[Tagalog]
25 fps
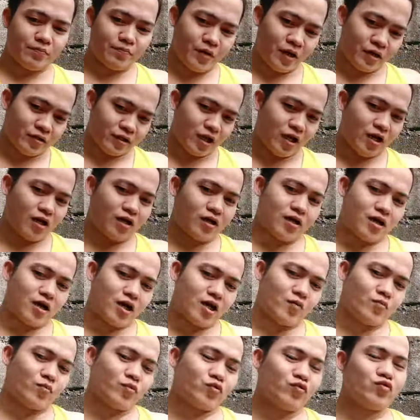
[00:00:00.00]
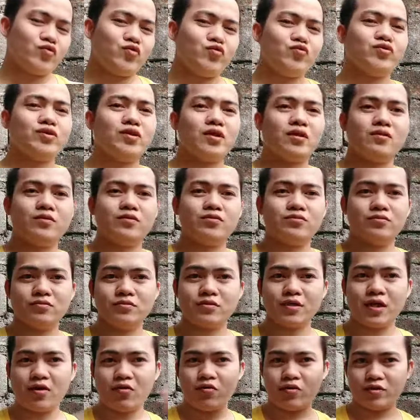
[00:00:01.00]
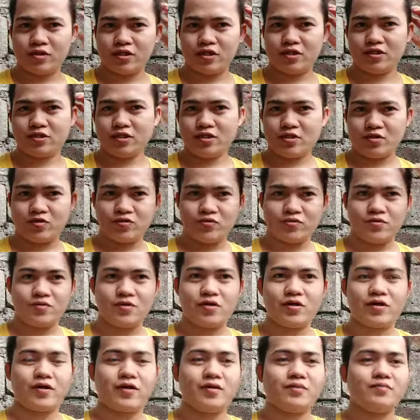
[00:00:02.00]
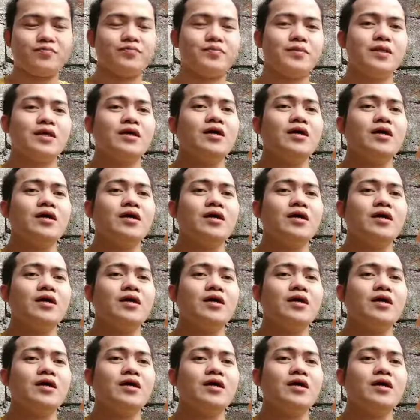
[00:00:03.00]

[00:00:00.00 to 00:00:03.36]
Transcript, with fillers: enough lang talagang alam ko dun. Yung, yung dalawang yun. Okay.